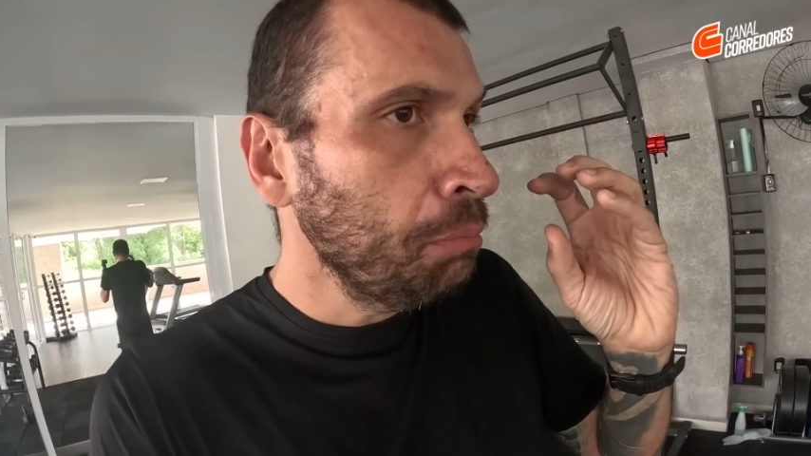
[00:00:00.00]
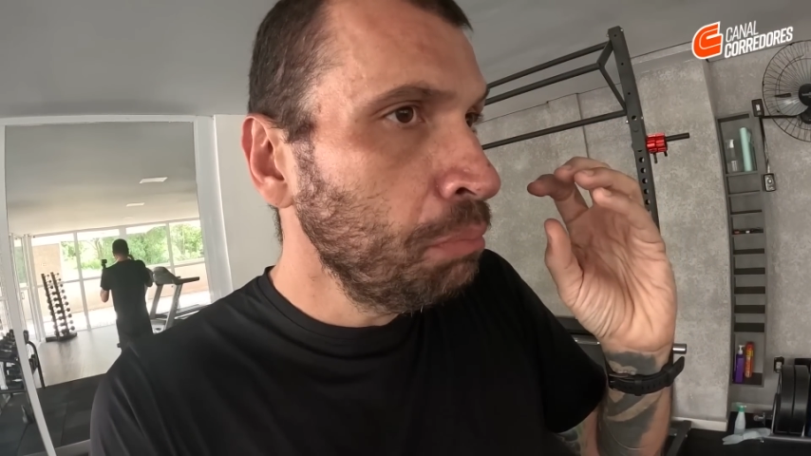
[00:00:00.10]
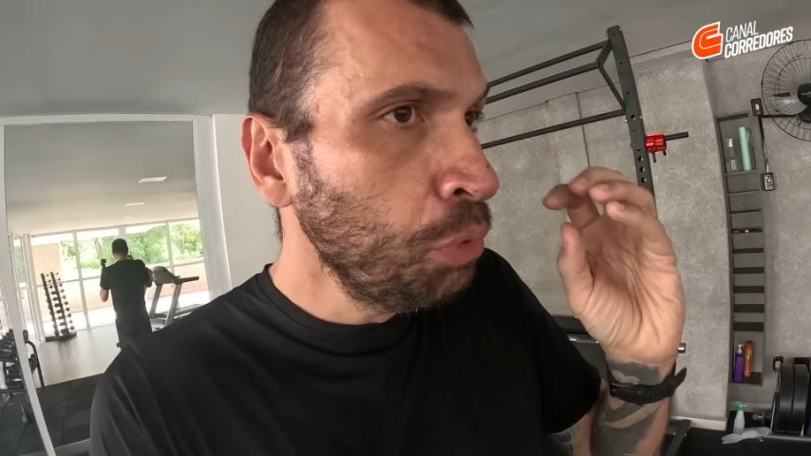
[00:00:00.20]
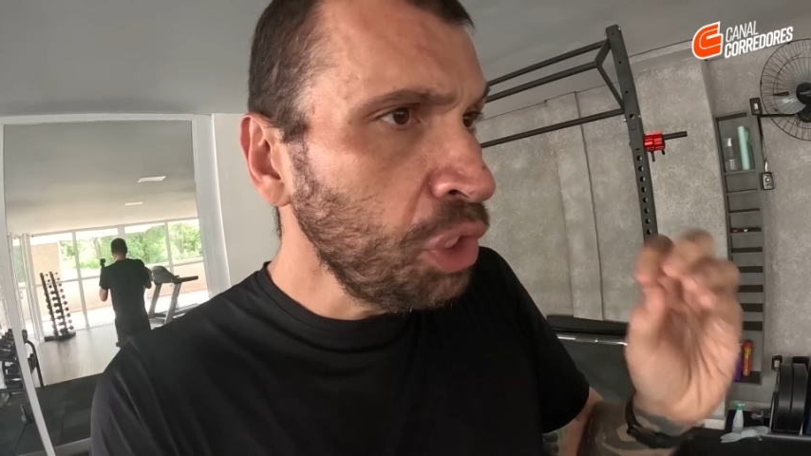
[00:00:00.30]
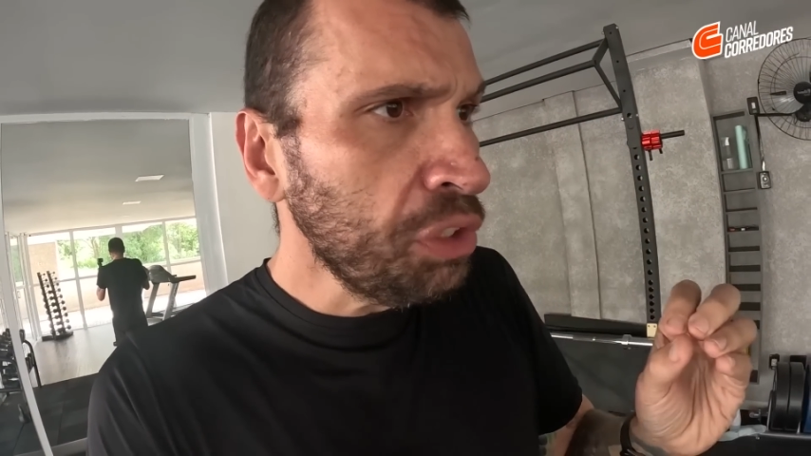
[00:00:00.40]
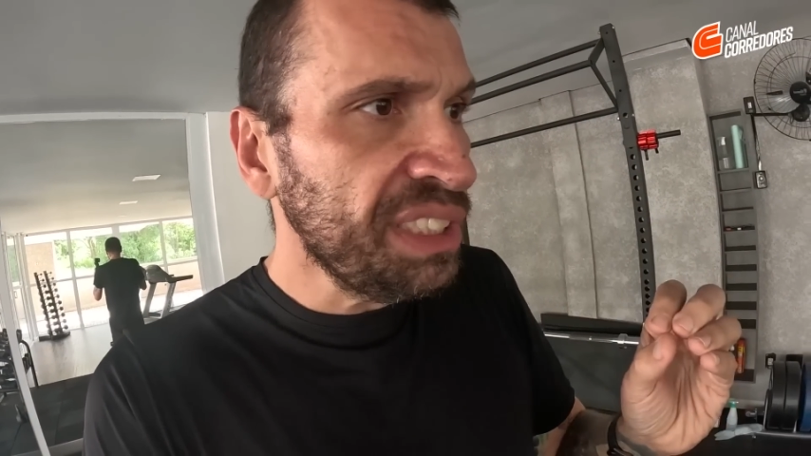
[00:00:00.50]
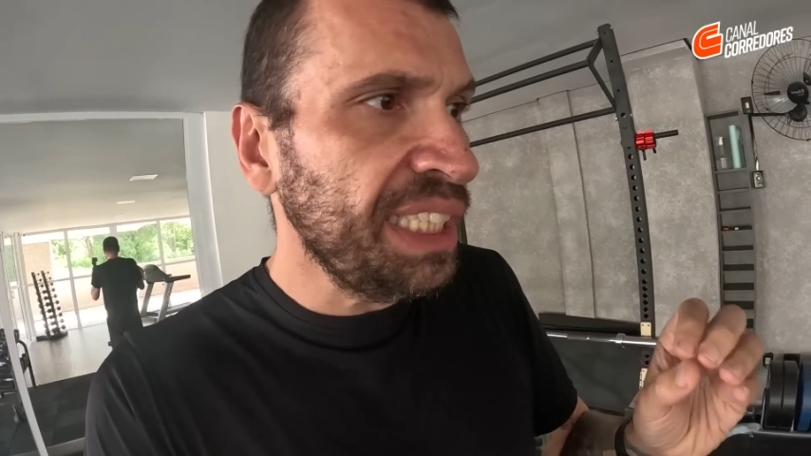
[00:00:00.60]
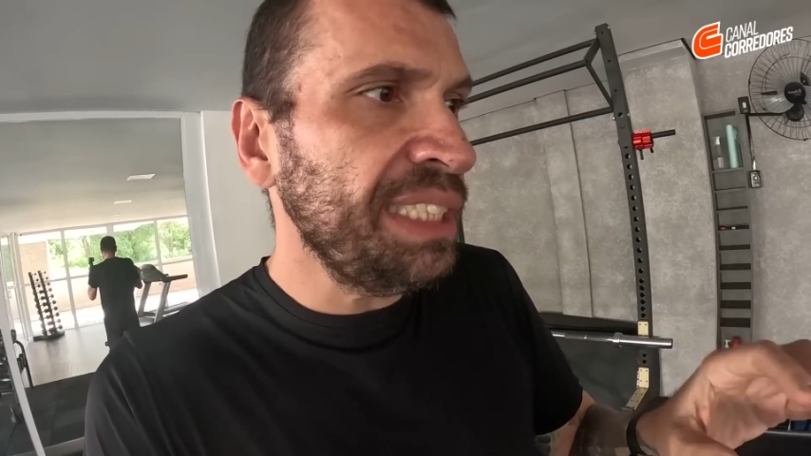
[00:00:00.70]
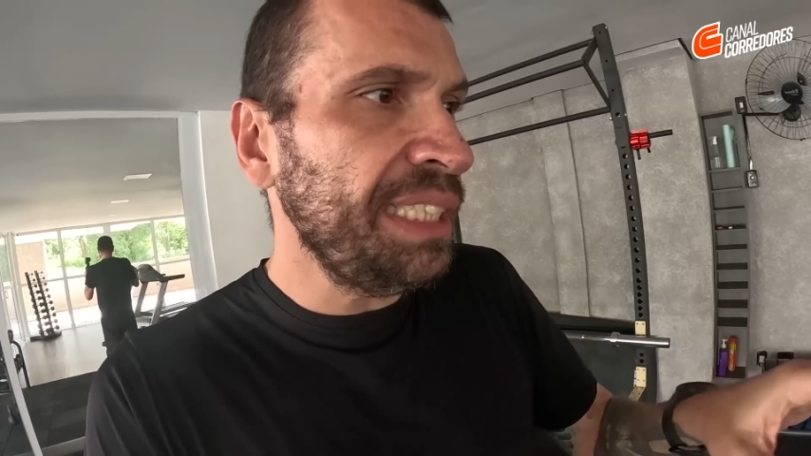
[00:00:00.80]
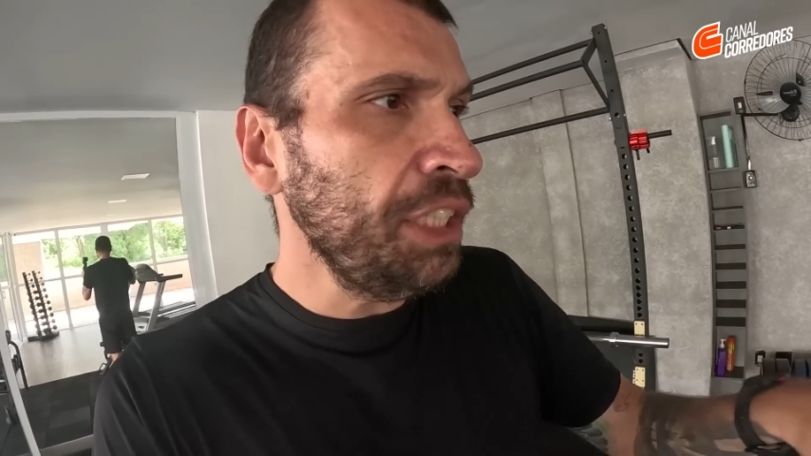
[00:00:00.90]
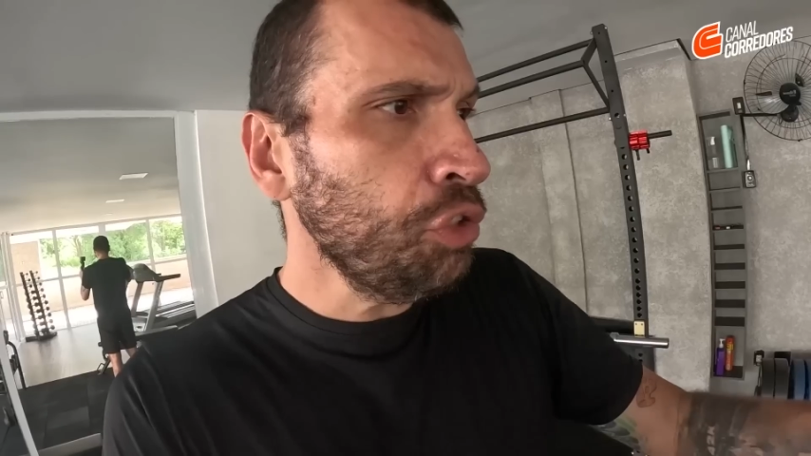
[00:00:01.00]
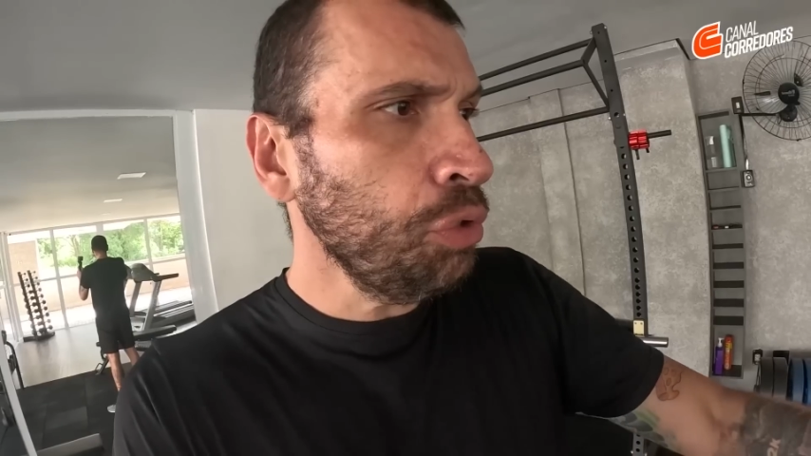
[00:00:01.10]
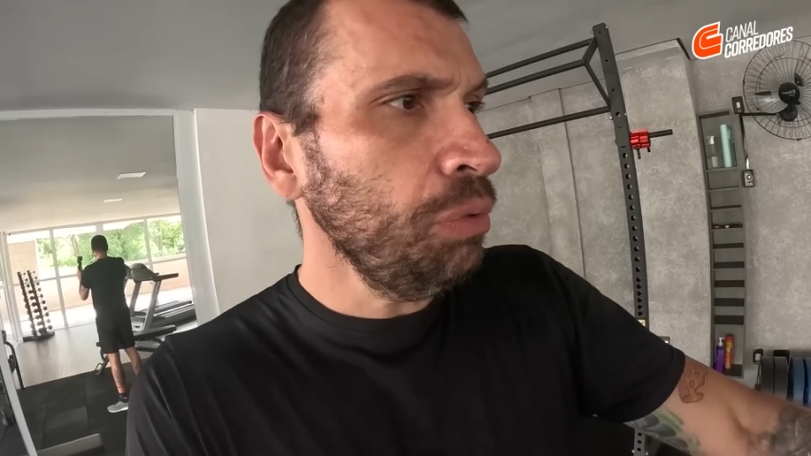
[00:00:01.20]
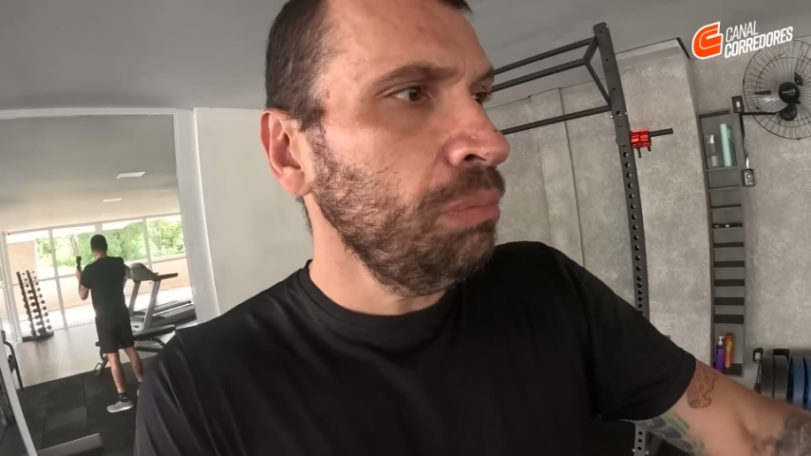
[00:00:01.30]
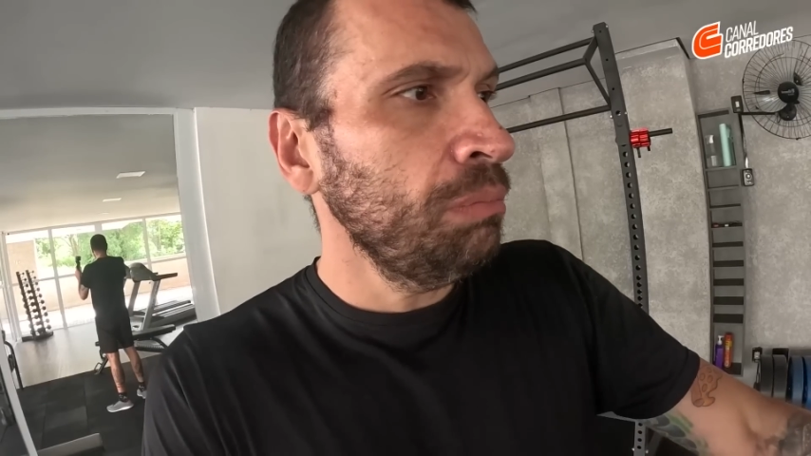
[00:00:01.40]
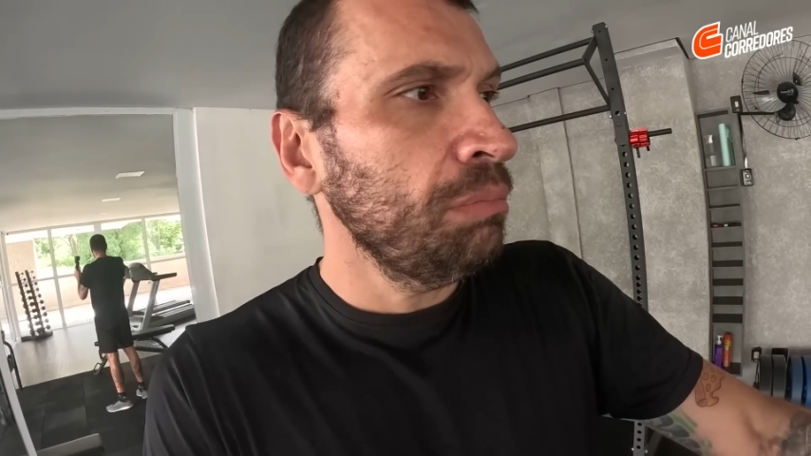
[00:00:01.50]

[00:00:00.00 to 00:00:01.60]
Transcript: muito exercício